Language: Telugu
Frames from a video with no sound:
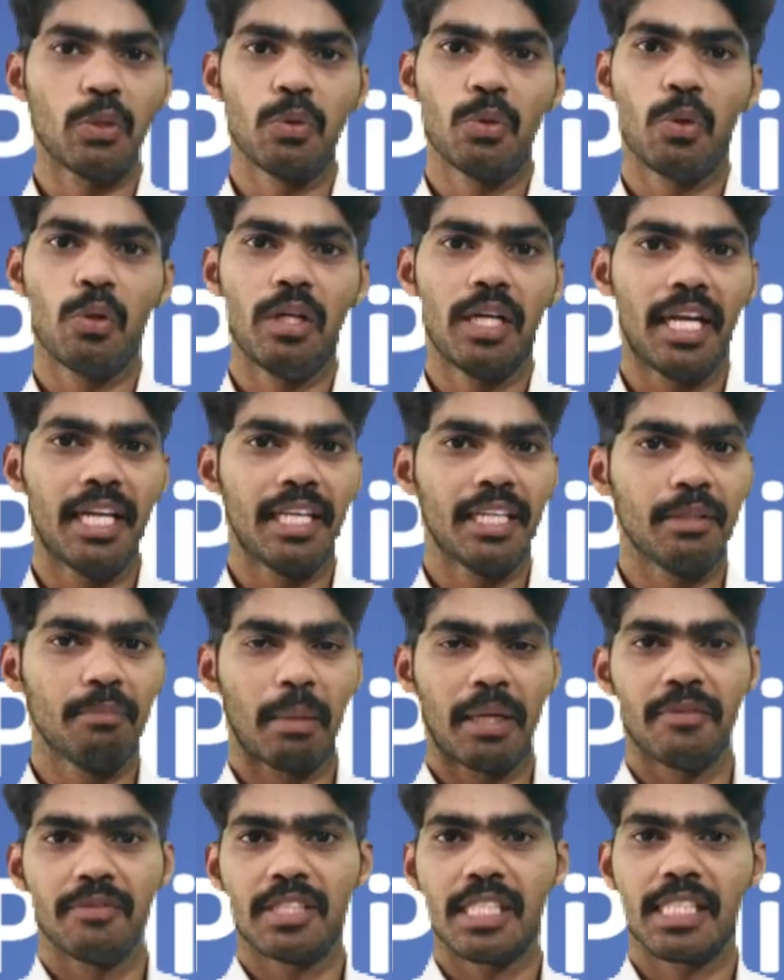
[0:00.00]
చదువుకోవాలి అనేది
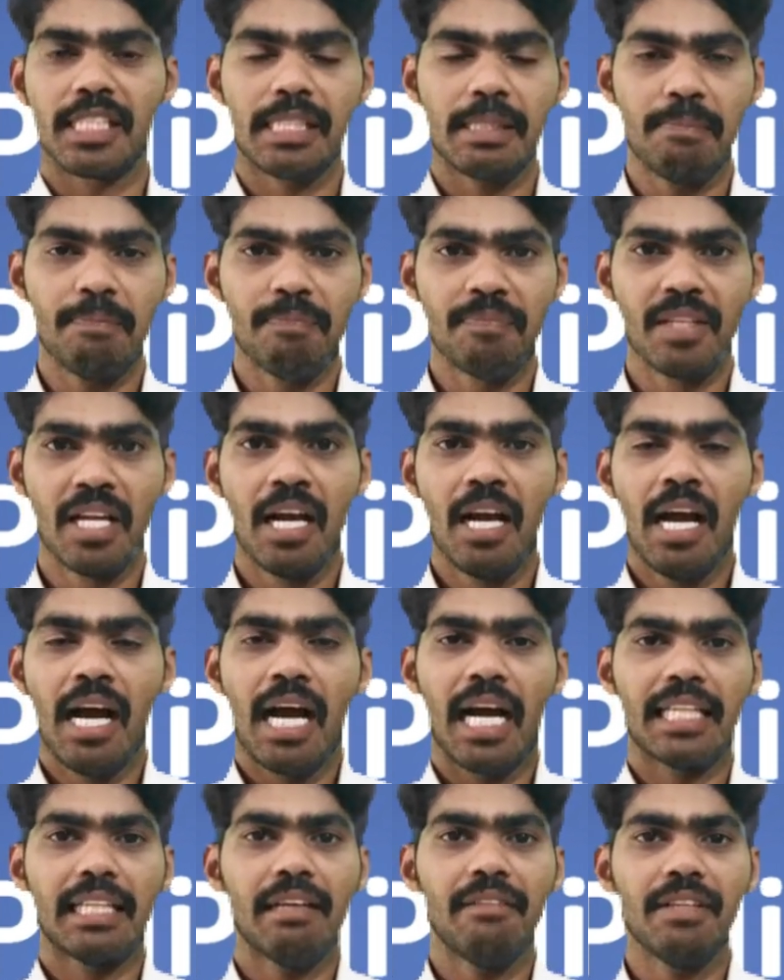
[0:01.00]
మనం చేసాం
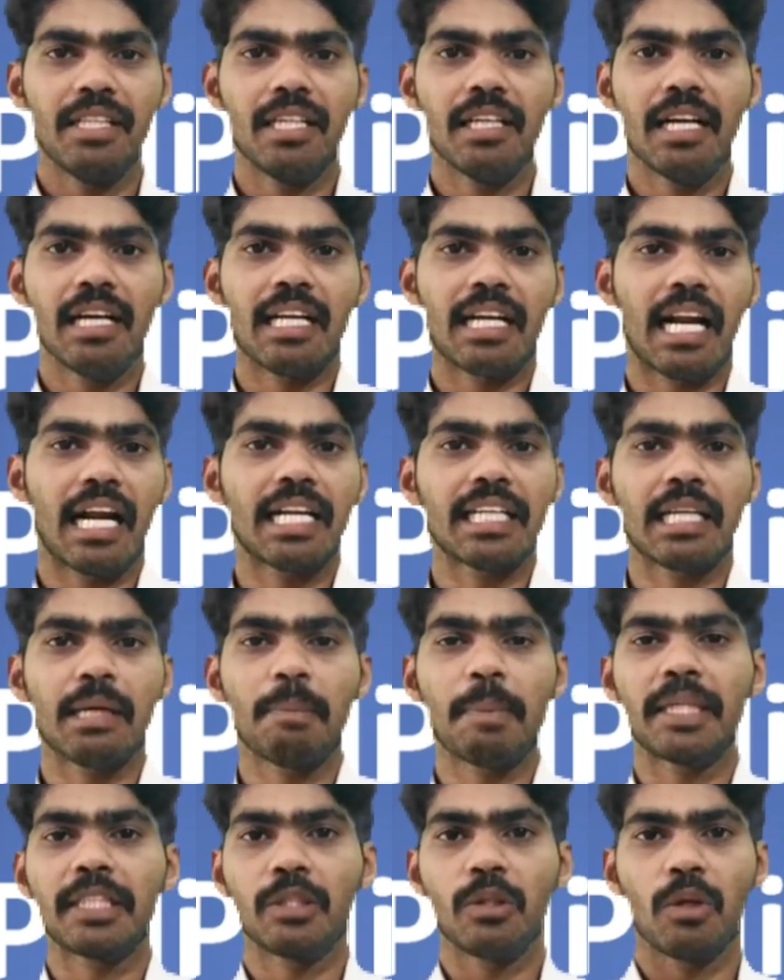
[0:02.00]
అదేవిధంగా
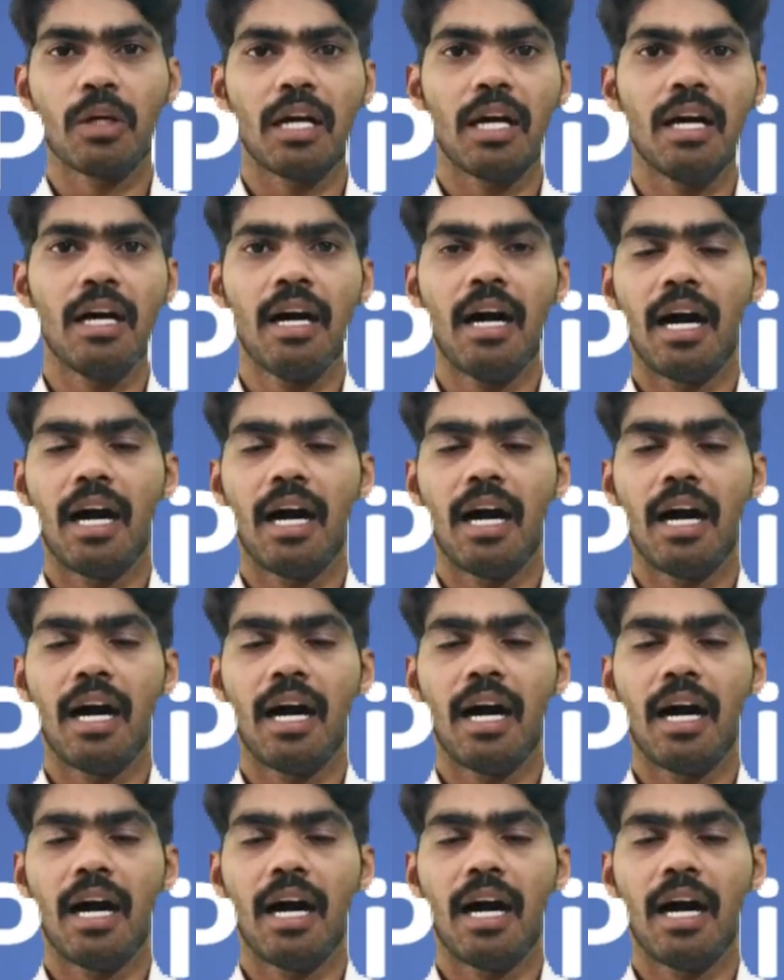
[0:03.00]
రాష్ట్రపతి యొక్క